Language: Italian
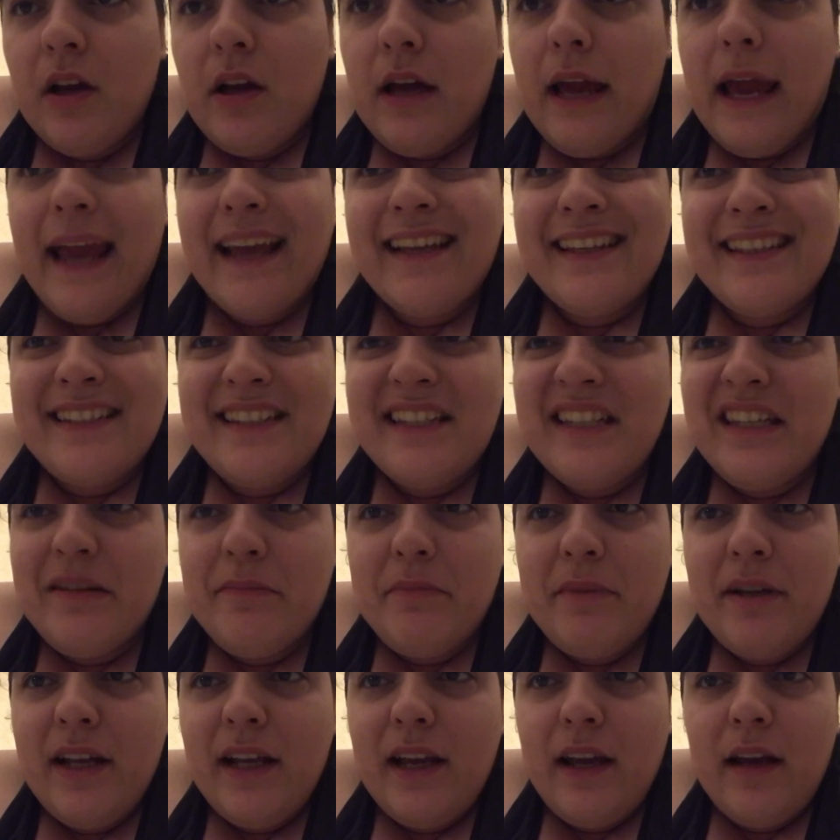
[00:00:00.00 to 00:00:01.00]
è
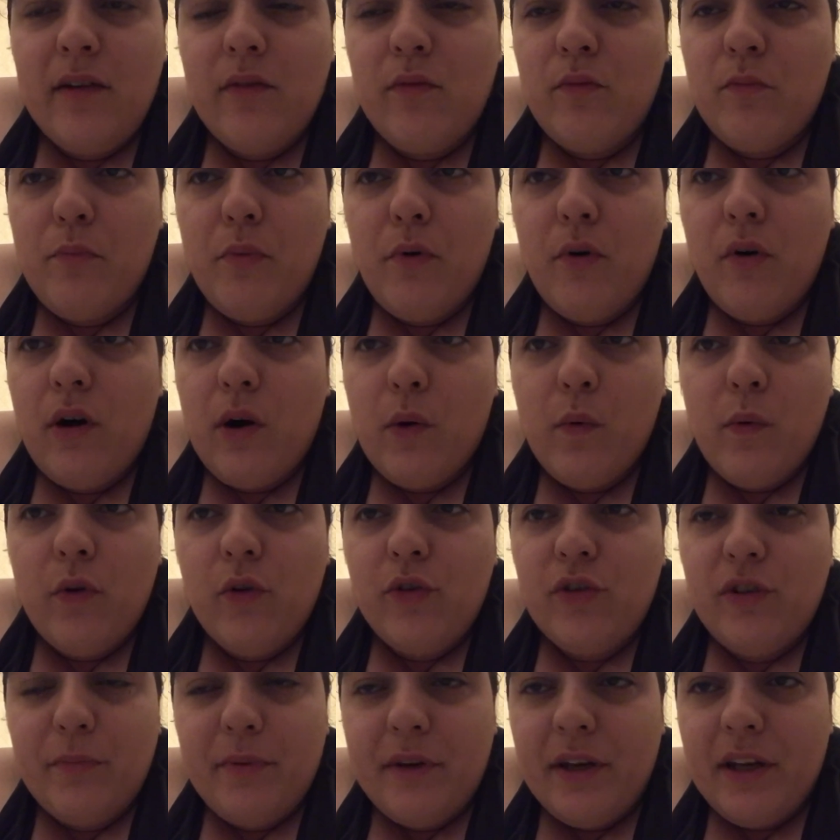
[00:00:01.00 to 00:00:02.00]
simile un po' a quello
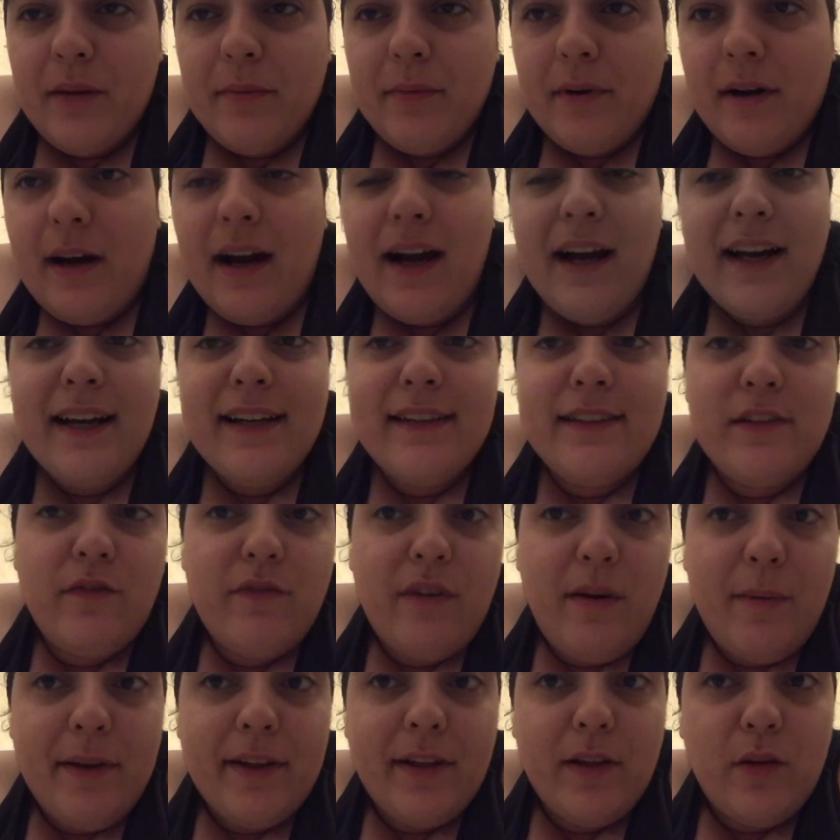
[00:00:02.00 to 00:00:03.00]
di prima anche se
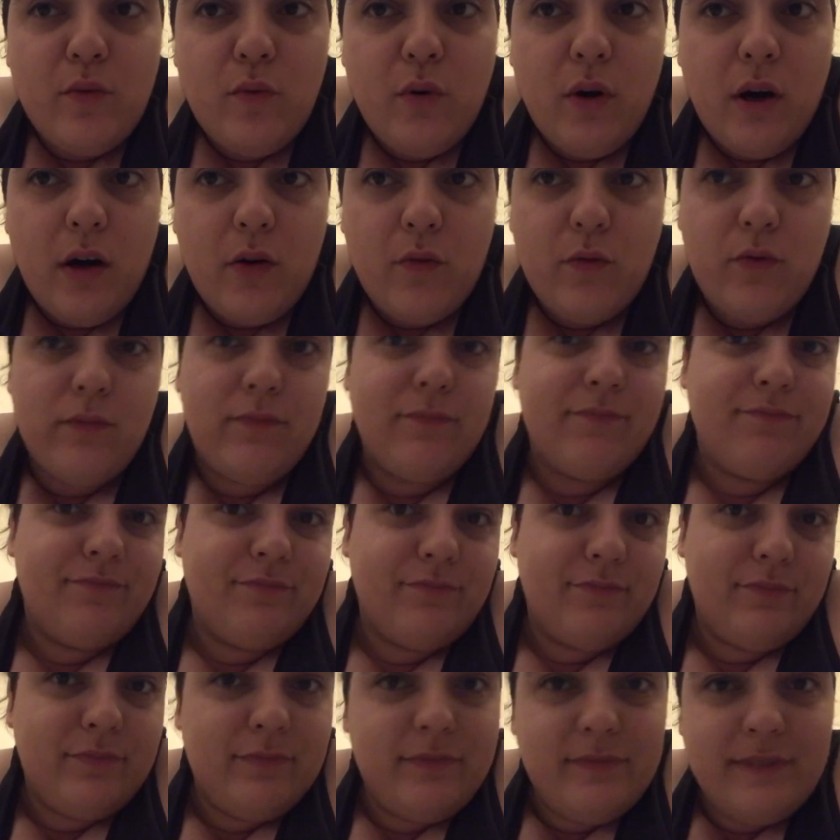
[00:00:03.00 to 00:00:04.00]
ovviamente Lukaku
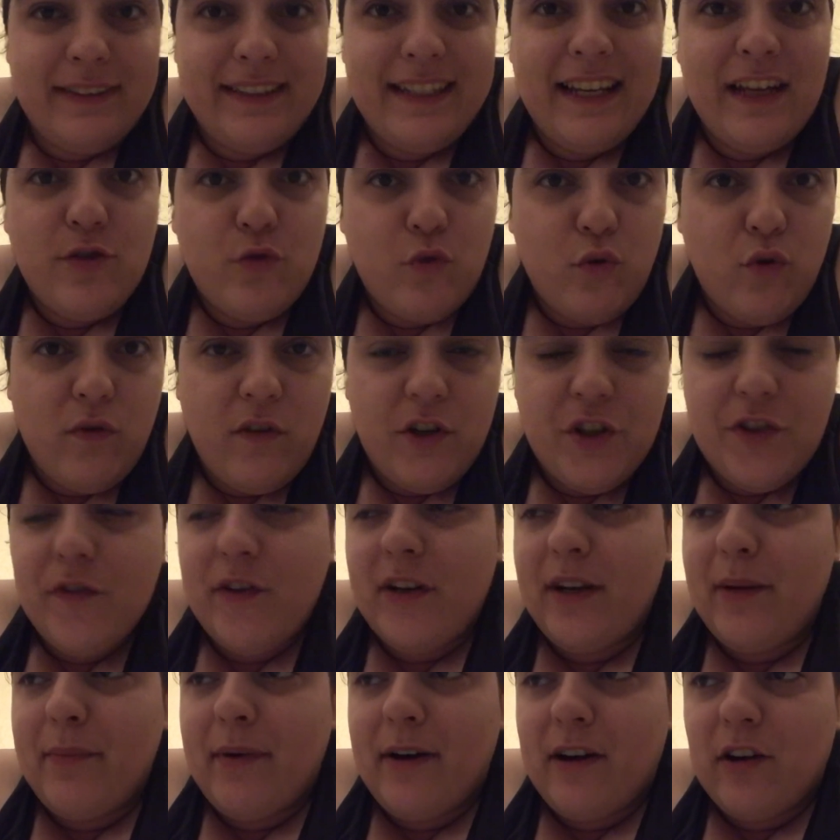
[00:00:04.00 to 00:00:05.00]
da solo faceva
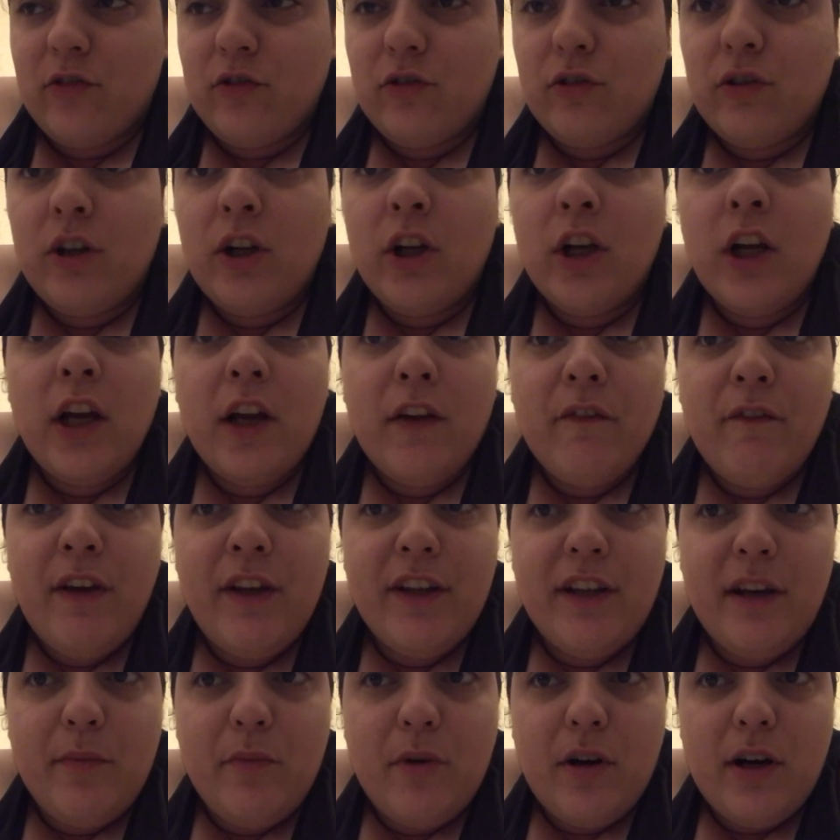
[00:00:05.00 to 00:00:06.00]
reparto
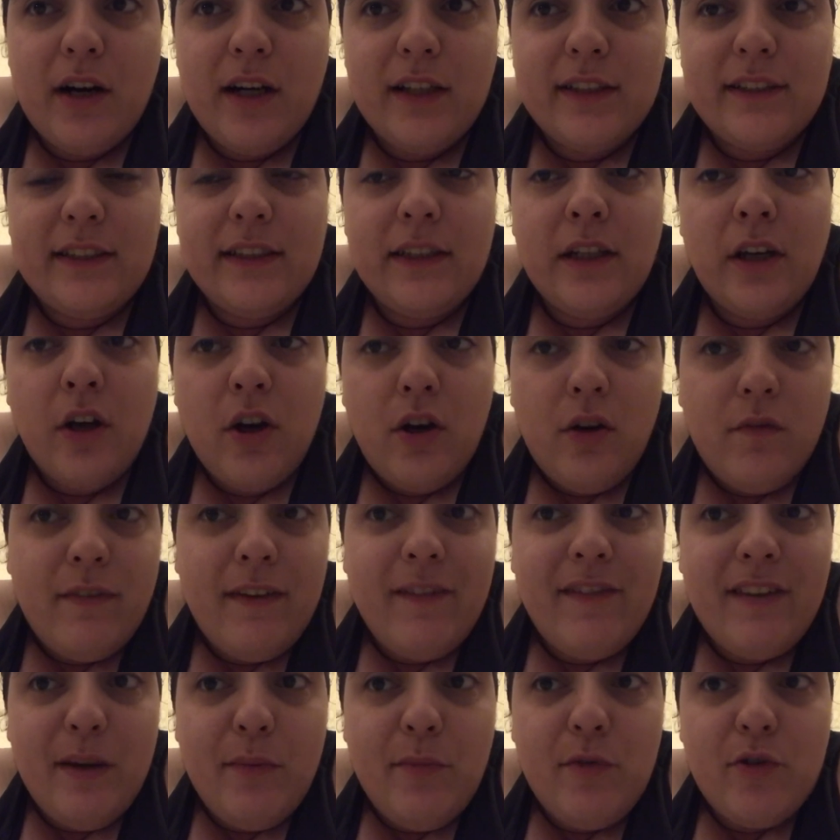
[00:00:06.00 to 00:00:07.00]
vedremo ragazzi
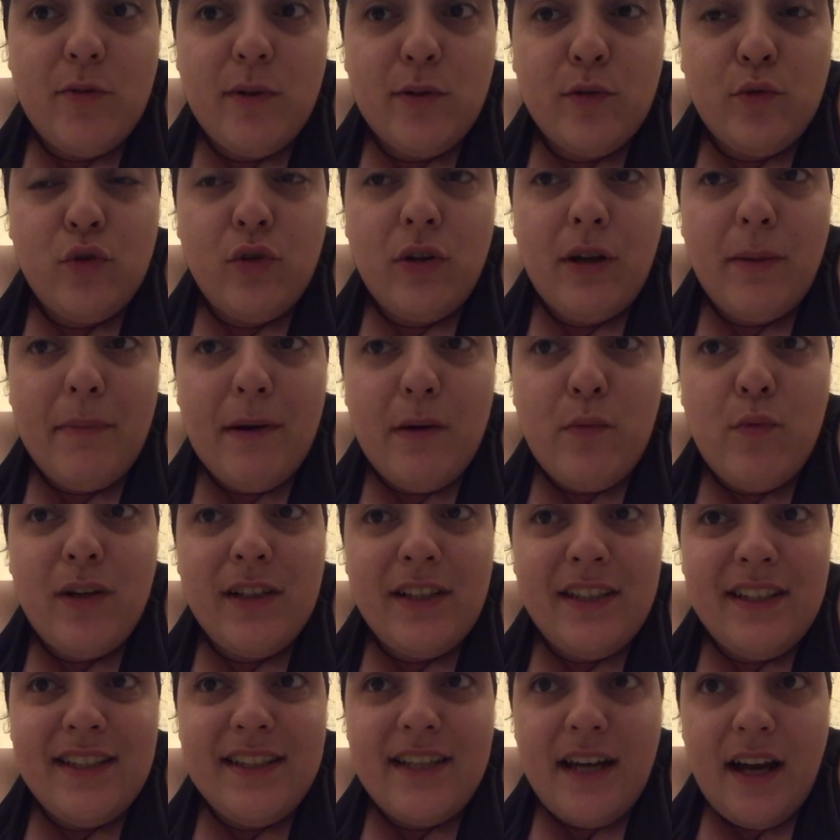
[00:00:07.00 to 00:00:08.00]
vedremo soprattutto la bravura
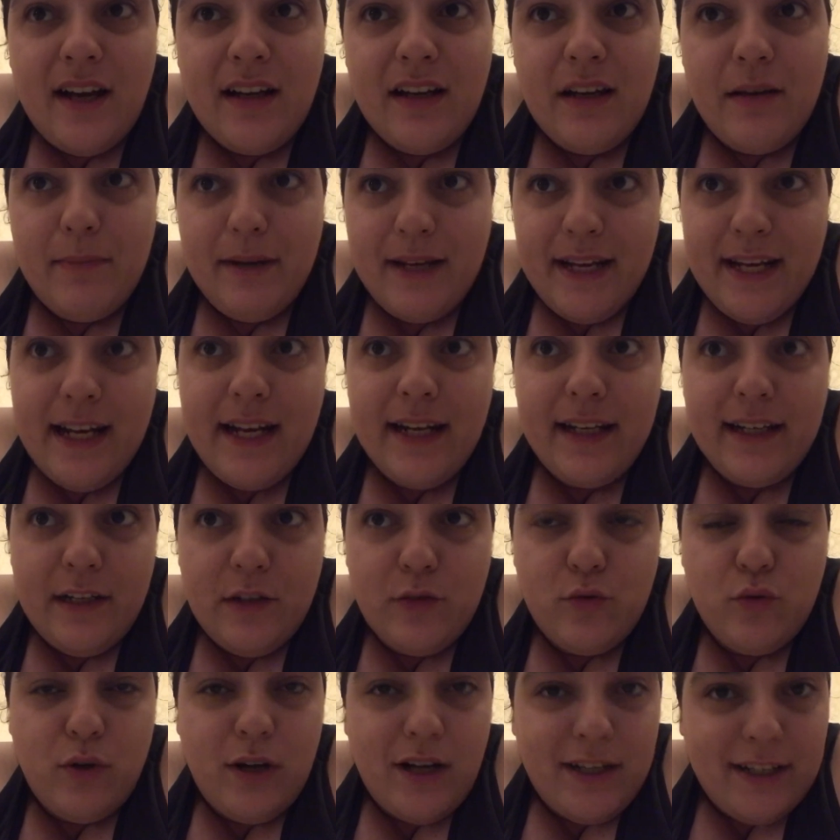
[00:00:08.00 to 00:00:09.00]
di Inzaghi perché
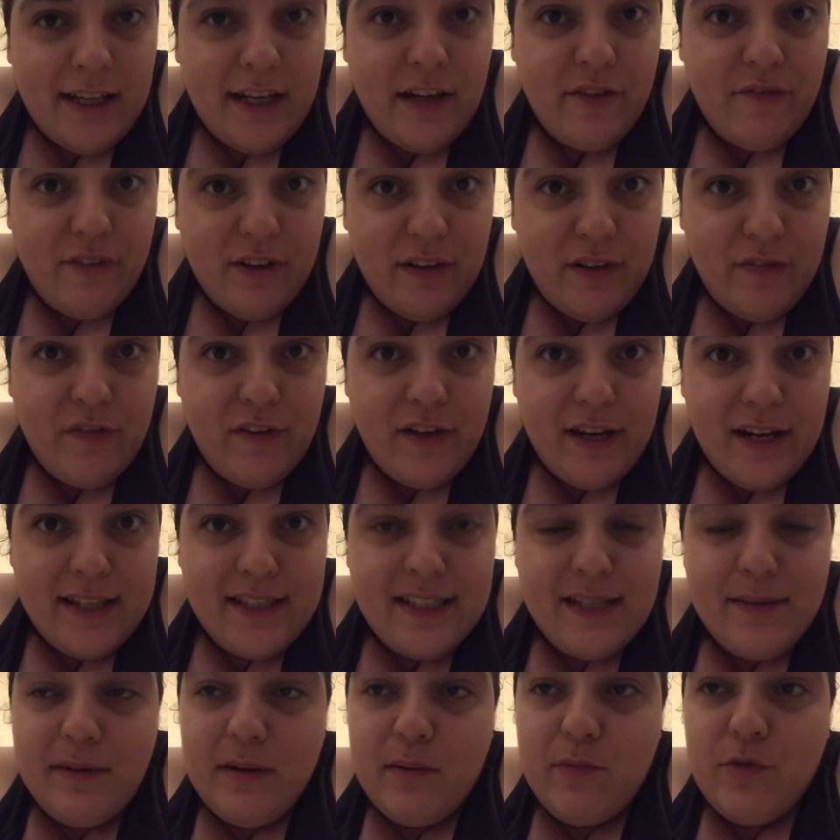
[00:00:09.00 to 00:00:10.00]
l'allenatore anche che fa
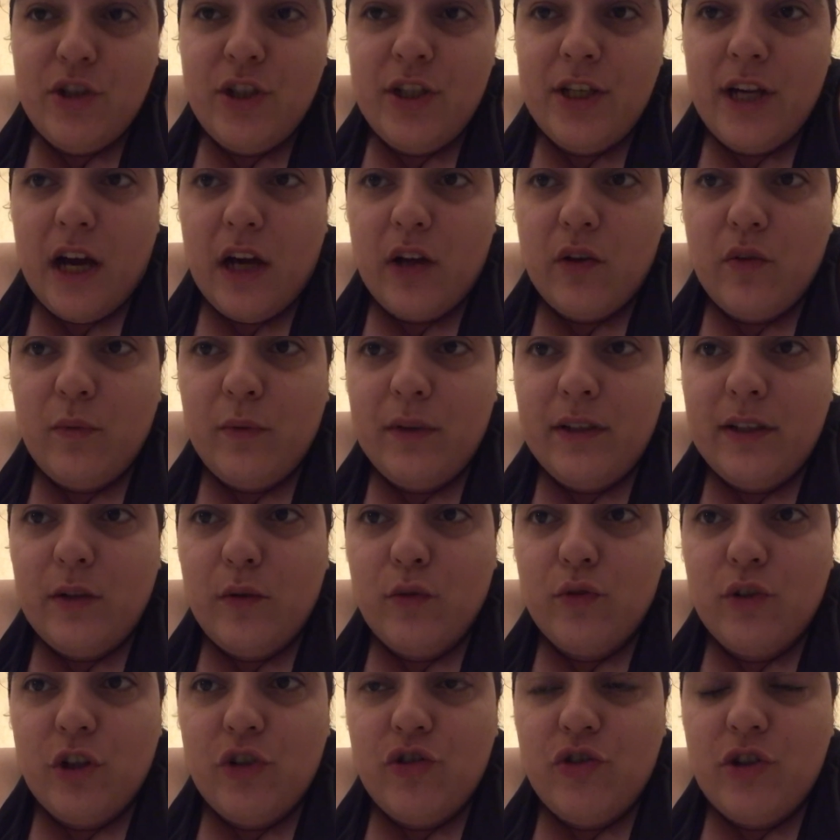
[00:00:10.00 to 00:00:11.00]
differenza parliamoci chiaro quindi
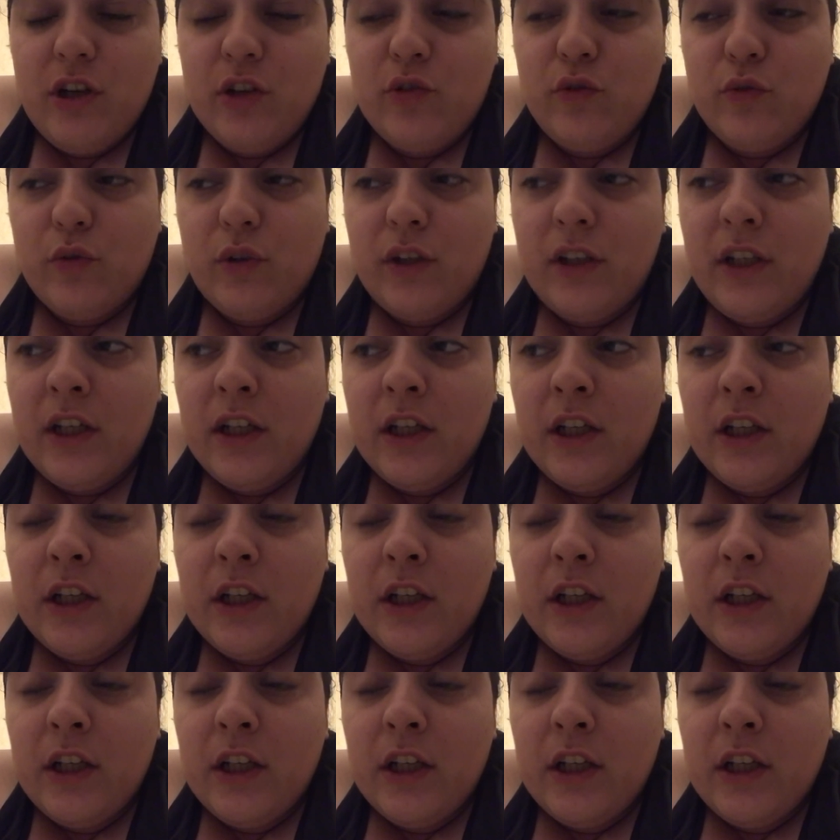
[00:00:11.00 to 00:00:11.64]
oltre ai giocatori